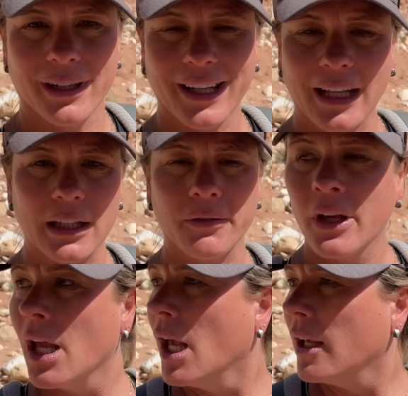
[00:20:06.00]
négatif,
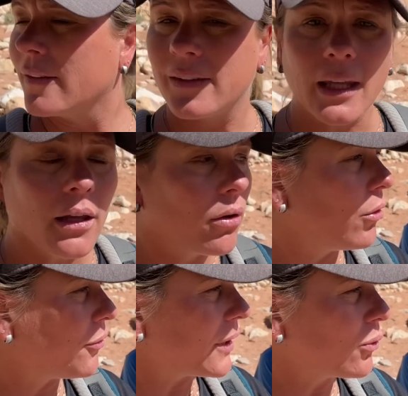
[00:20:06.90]
c'est euh,
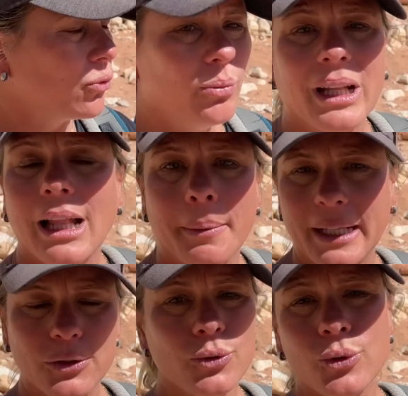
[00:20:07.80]
le fait qu'on nous mette la
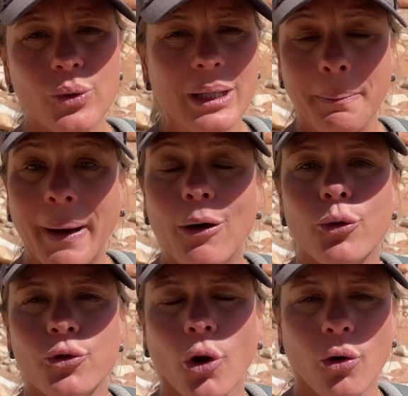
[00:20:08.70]
pression, qu'on n'ait pas
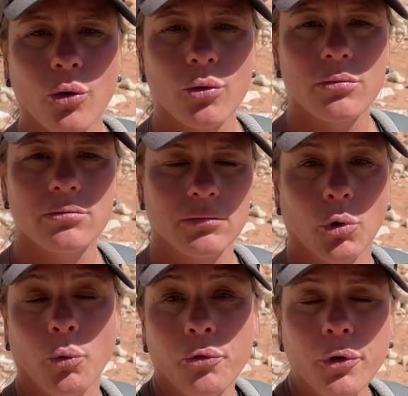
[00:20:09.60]
le temps
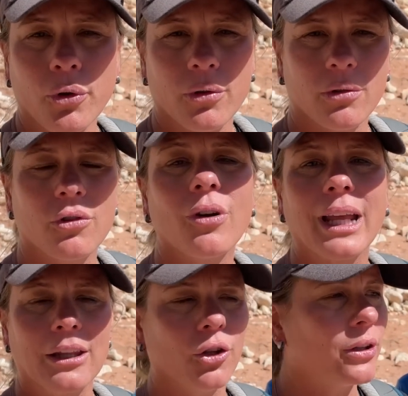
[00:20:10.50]
qu'on veut dans le
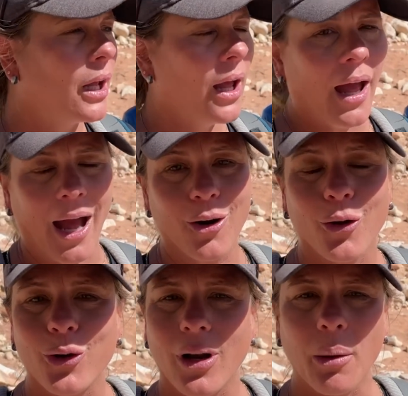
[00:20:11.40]
canyon,
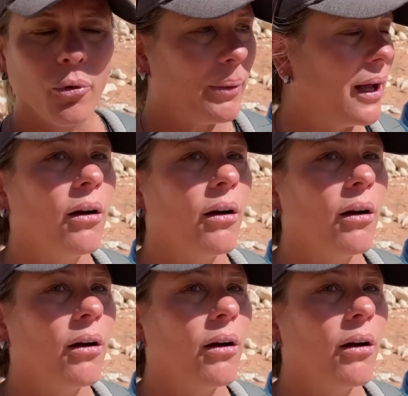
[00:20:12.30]
alors que là, bon bah,